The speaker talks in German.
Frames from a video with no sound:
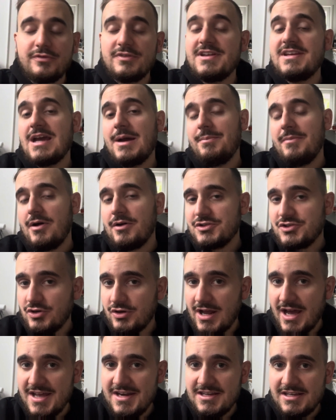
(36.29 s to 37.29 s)
Und ich habe mir auch
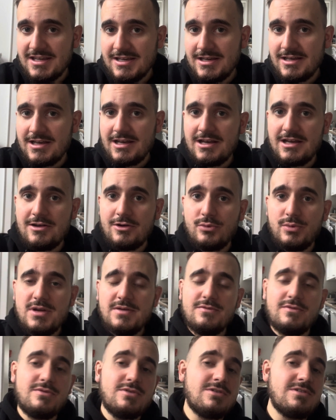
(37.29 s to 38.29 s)
schon einige äh,
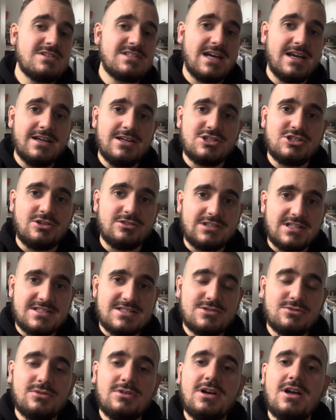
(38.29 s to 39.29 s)
Reviews angeschaut
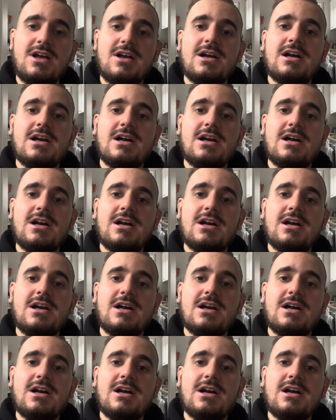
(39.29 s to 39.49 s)
dazu.